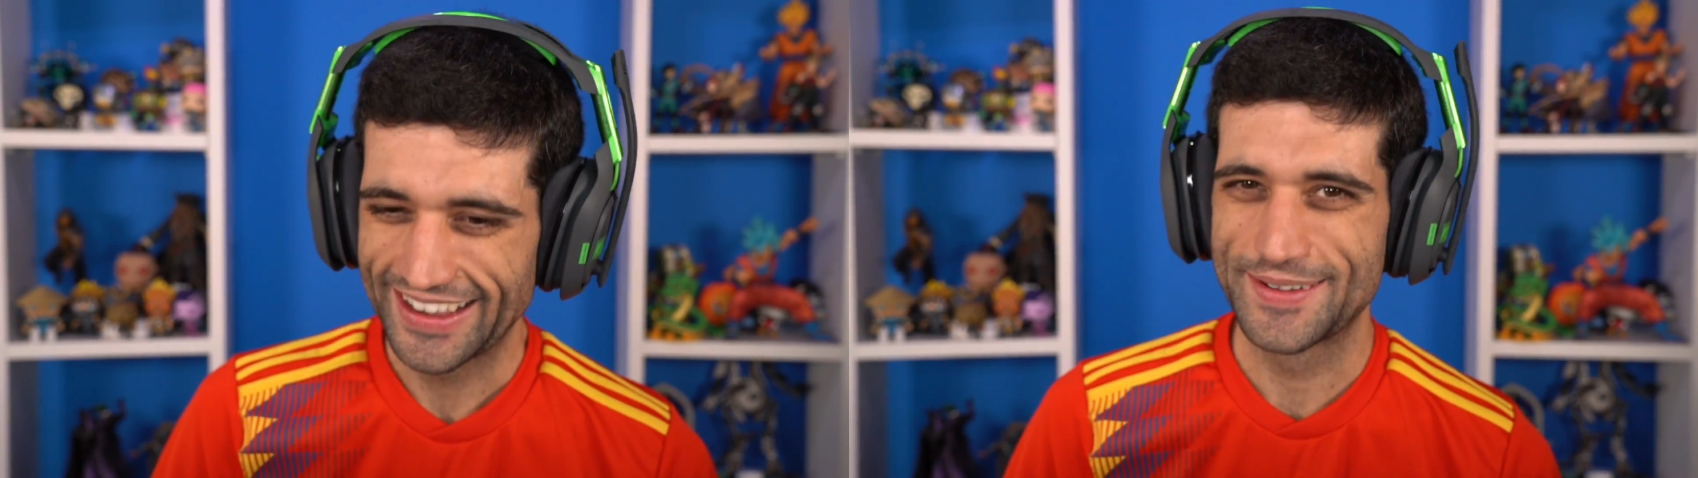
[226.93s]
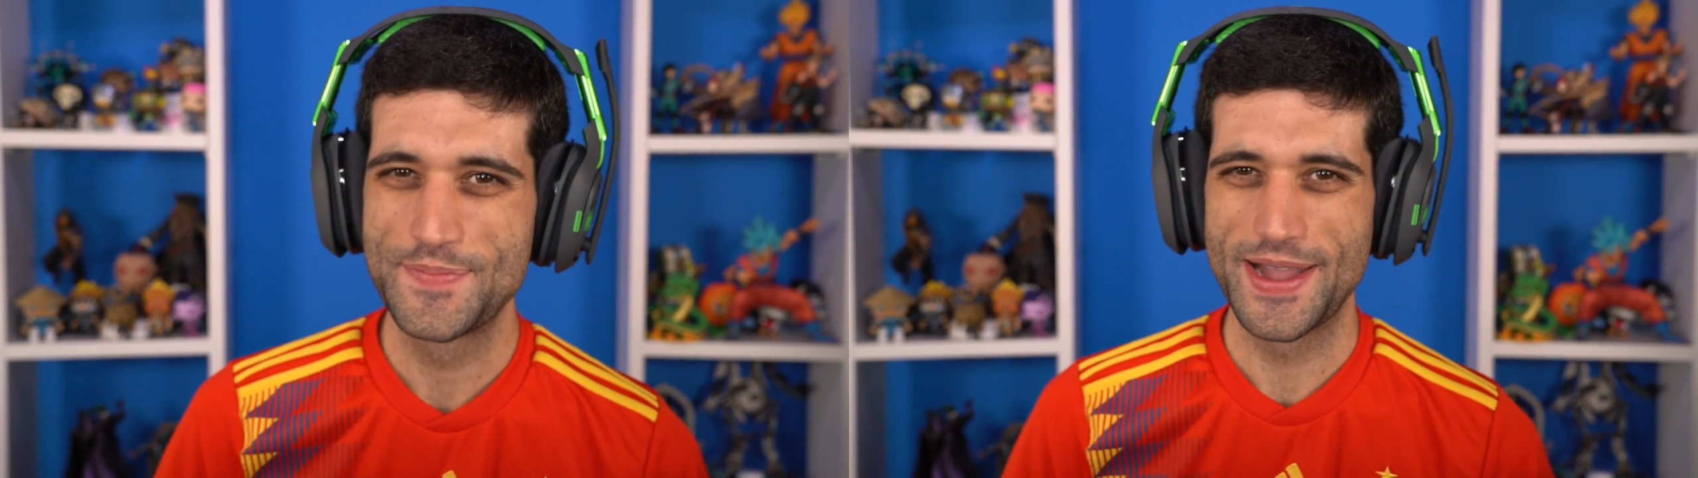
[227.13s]

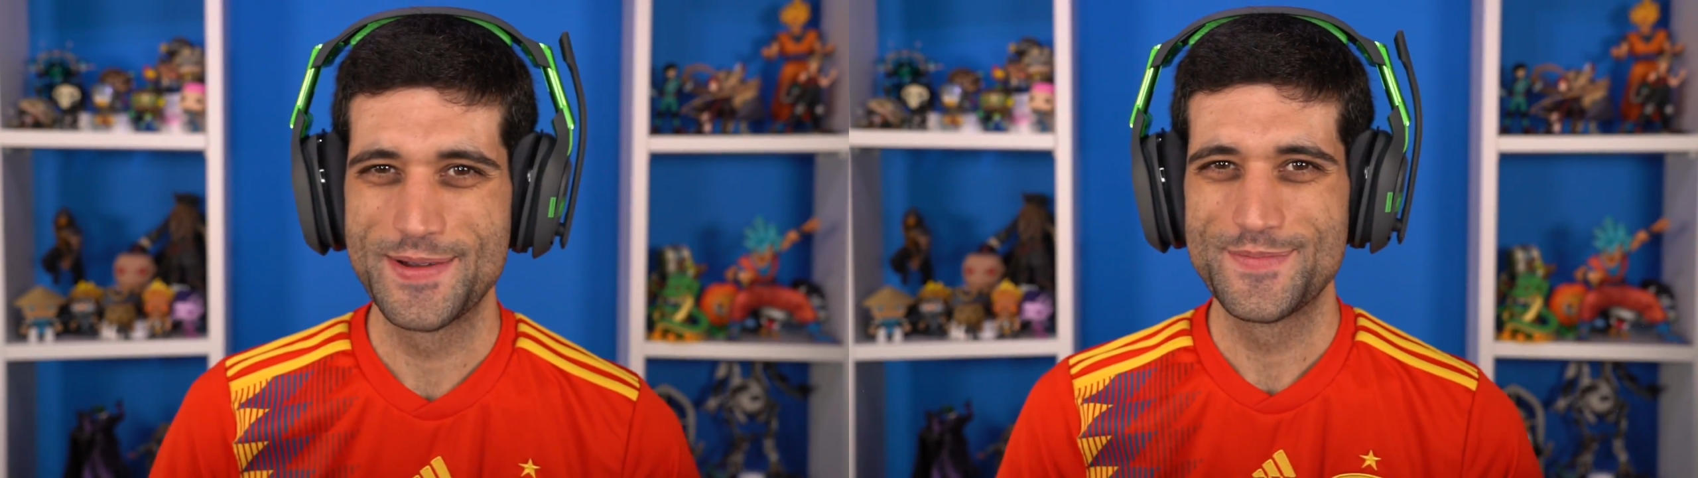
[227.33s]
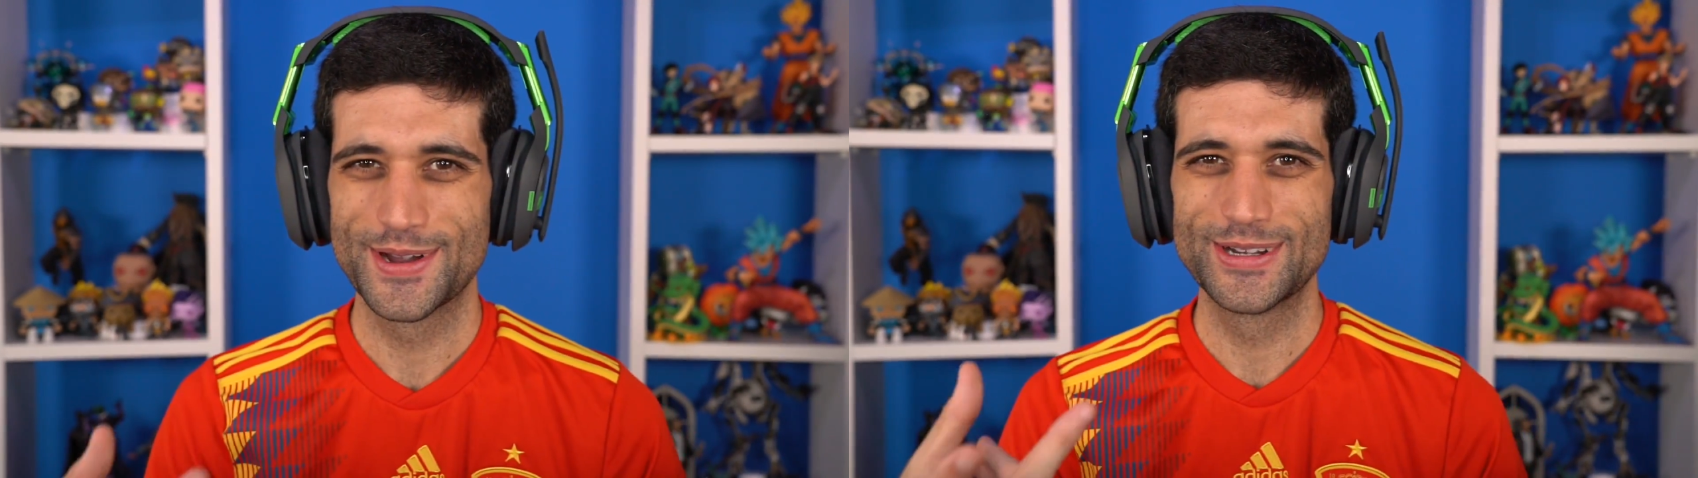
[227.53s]
É que
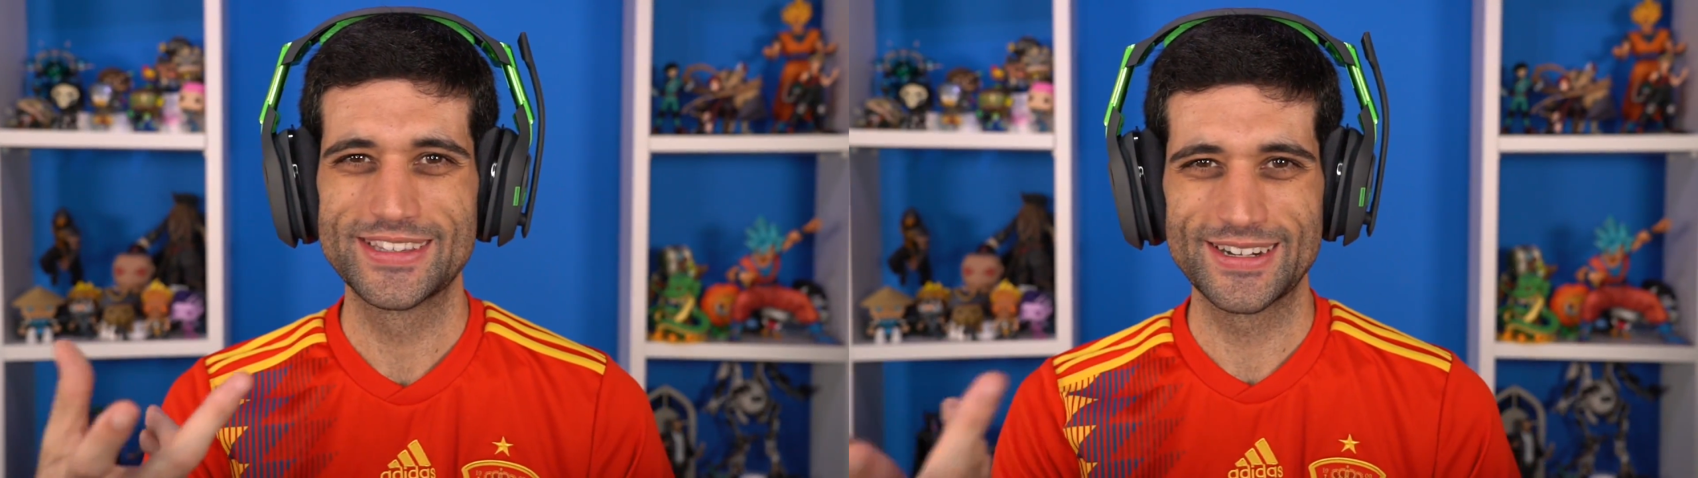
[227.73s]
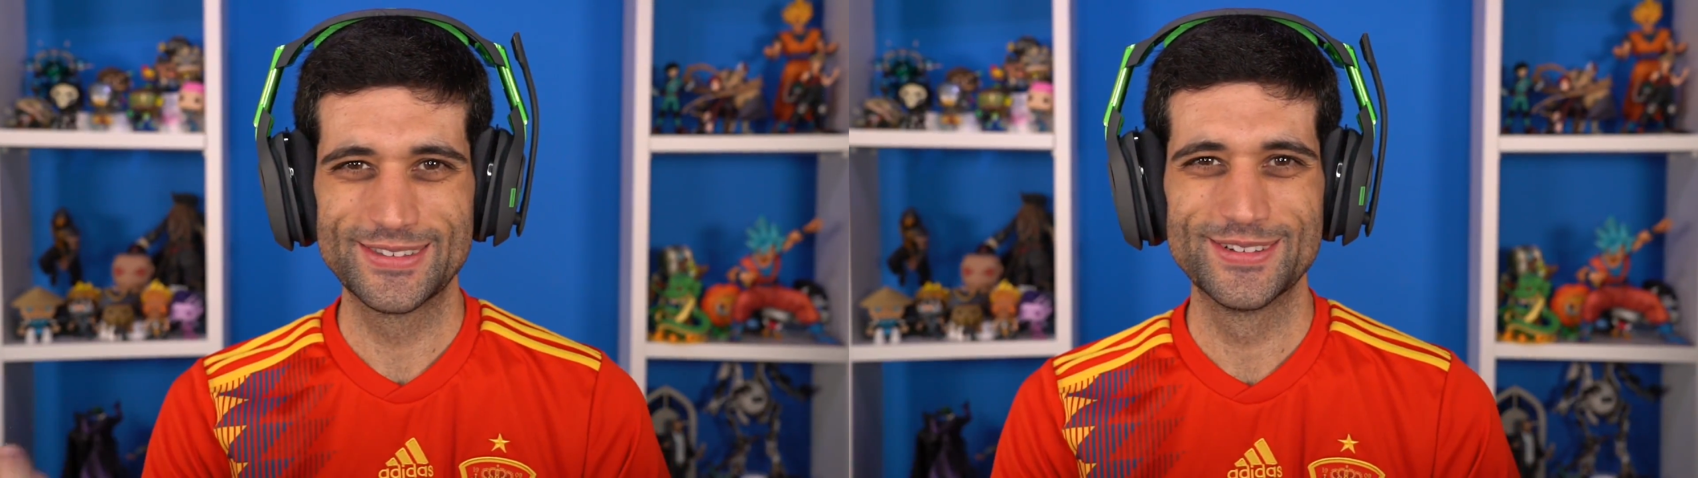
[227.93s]
pegou
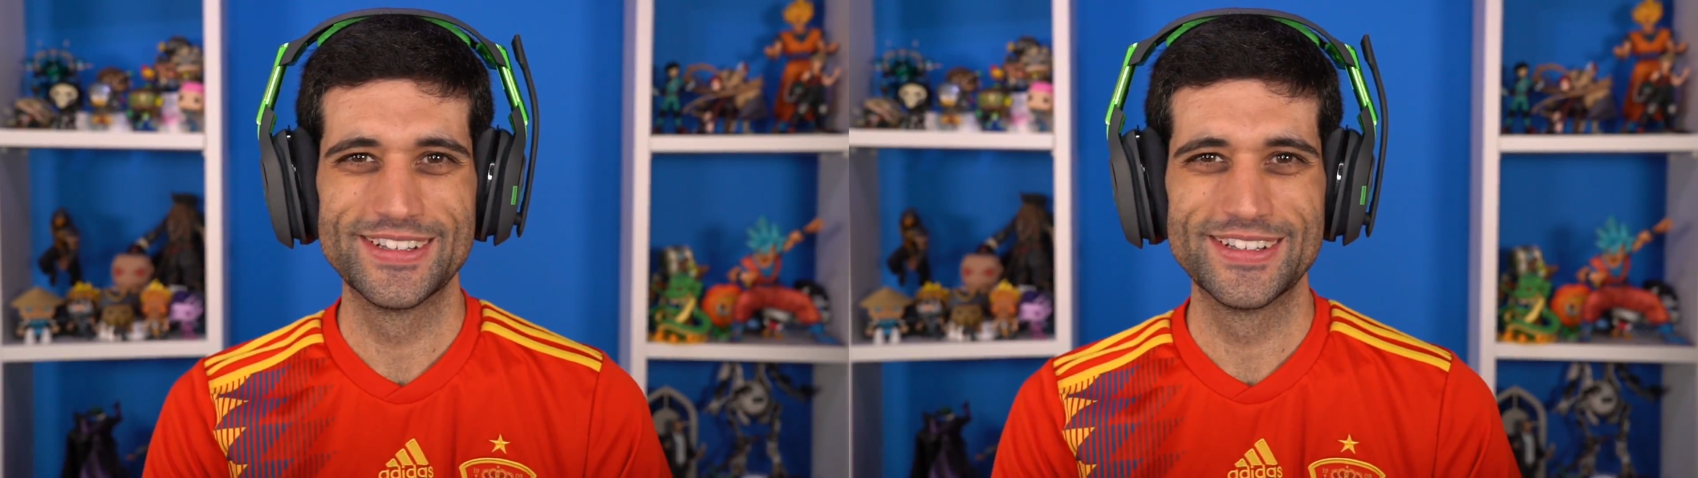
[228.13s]
o trecho